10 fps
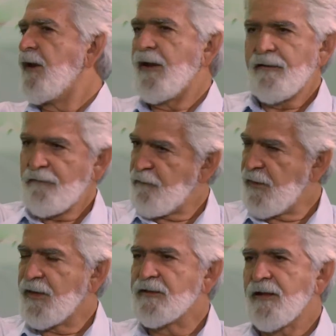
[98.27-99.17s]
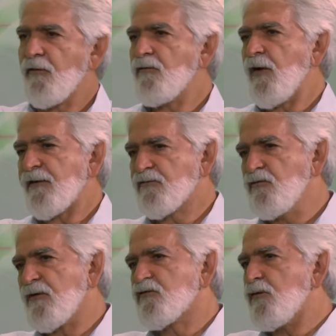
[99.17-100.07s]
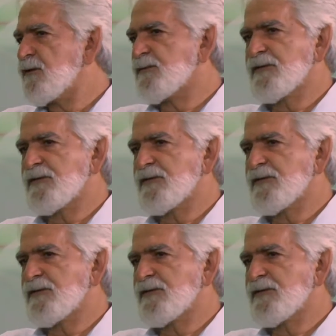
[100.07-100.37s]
É, enfim, então é. as duas coisas